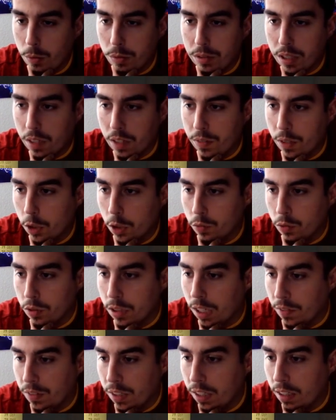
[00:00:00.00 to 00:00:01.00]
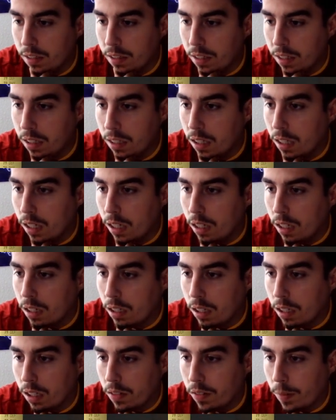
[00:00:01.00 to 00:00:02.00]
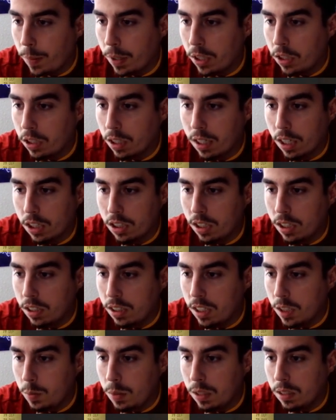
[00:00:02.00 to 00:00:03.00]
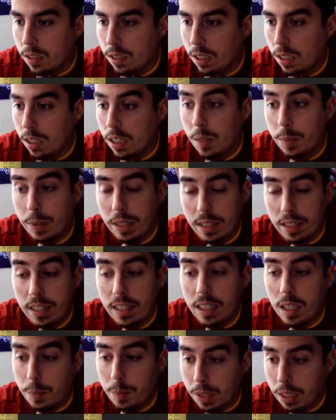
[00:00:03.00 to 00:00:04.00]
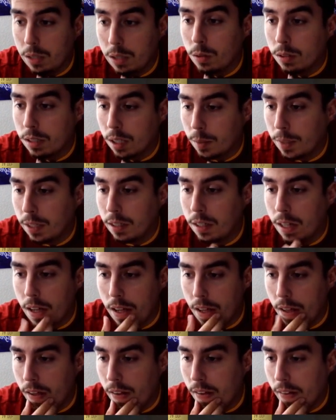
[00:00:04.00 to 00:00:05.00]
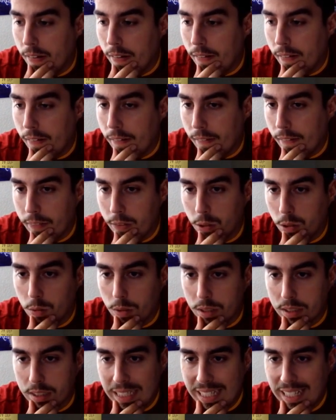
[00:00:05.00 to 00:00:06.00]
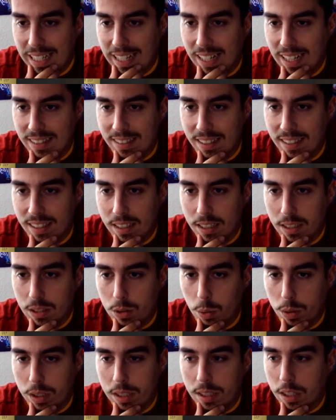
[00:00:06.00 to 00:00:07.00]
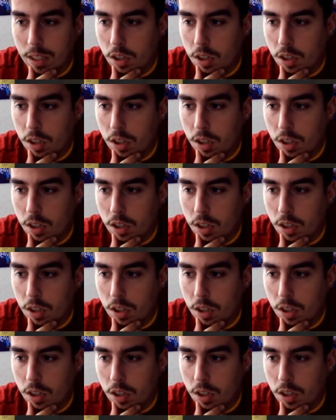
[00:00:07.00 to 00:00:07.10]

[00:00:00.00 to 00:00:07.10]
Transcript: nous servir, je vous dis la vérité. Euh, il va partir cash dans un SBC, hybride dgpi notamment. Euh, donc voici c'est éclaté, stocké dans